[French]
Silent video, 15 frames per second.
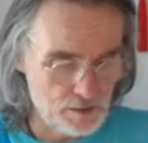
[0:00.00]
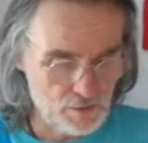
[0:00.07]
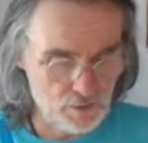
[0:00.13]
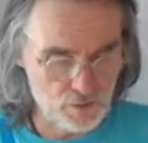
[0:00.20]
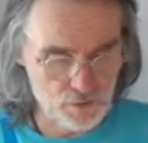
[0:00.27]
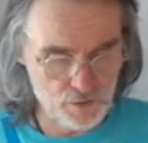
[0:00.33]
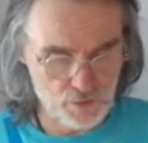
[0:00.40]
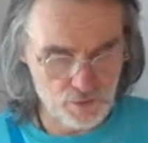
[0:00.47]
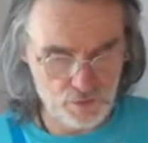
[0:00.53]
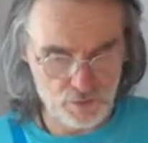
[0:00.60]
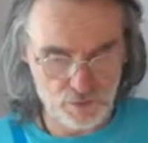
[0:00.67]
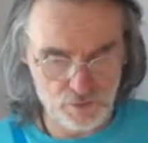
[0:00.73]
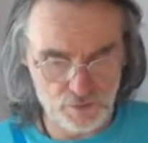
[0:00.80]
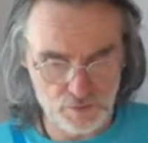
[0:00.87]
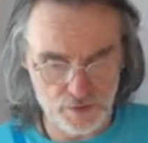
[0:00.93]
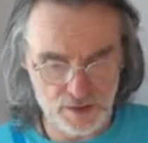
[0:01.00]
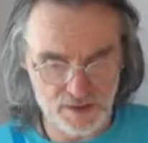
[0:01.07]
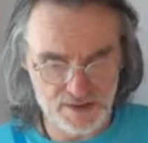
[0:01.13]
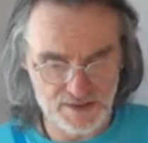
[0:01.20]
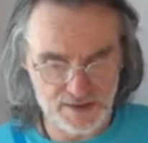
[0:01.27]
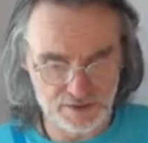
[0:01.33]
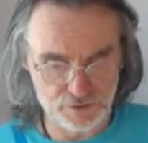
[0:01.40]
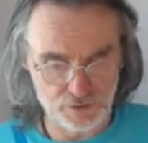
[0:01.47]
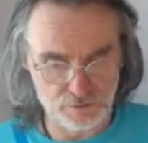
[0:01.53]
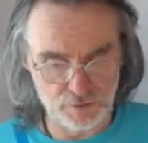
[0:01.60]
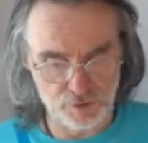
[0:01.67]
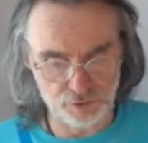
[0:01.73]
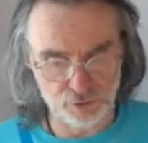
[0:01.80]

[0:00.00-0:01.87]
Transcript: exactement en